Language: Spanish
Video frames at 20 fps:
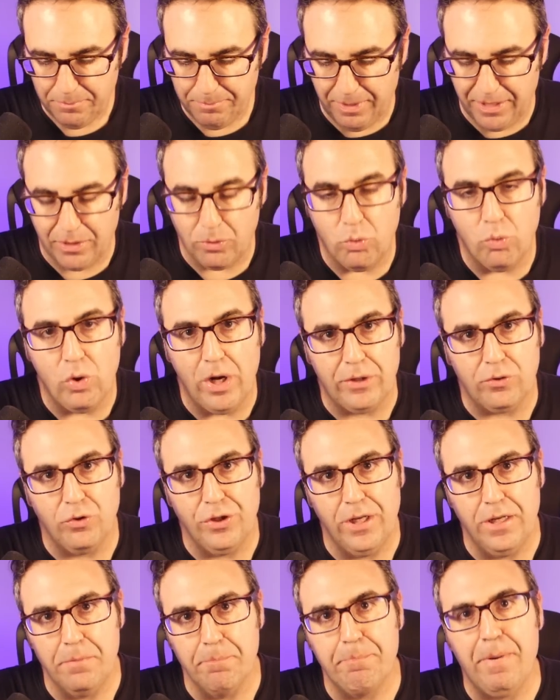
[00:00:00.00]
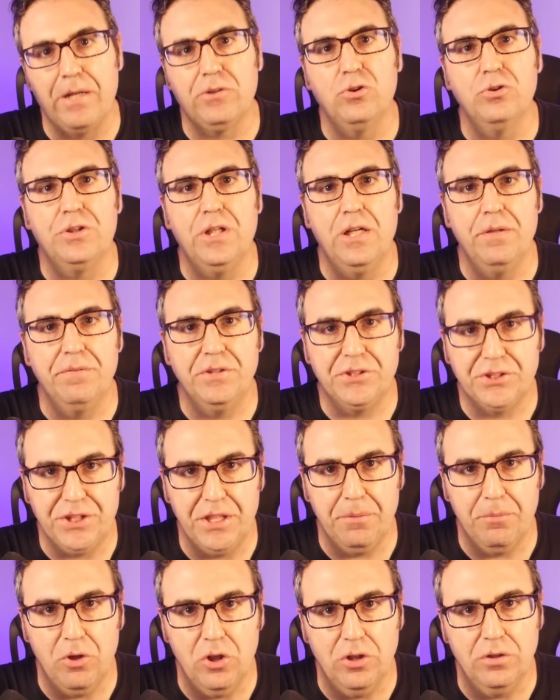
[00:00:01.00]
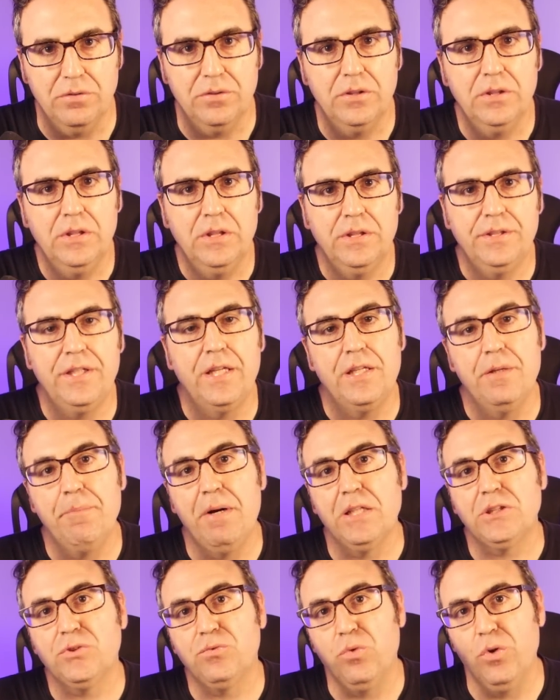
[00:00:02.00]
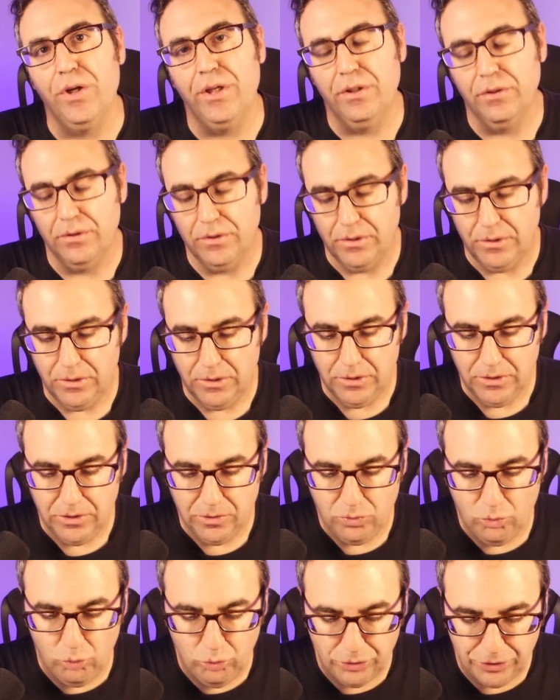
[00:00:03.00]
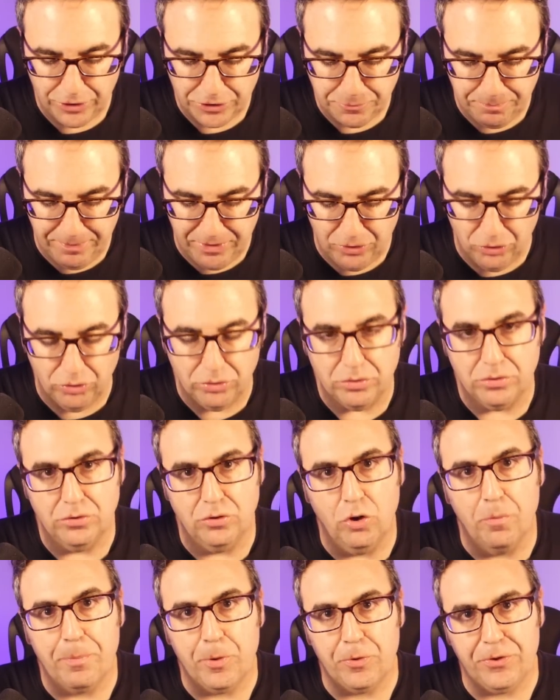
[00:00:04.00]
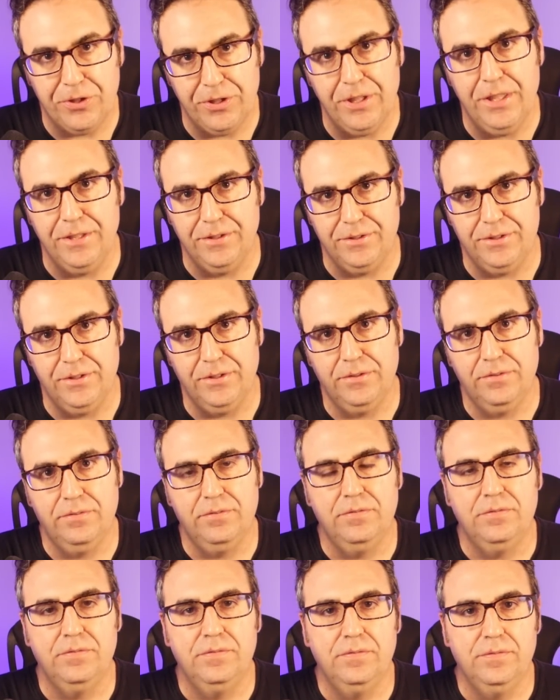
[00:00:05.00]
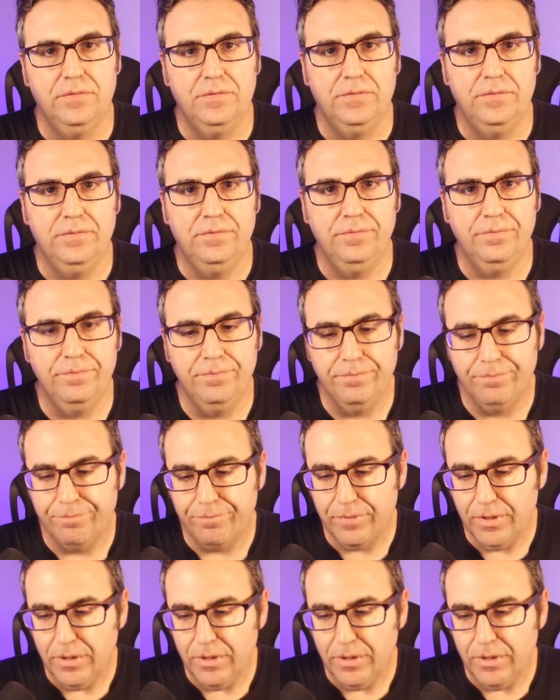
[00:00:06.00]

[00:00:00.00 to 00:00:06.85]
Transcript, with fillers: para jugar con el impacto televisivo y además fue un despido no procedente. ¿Mm?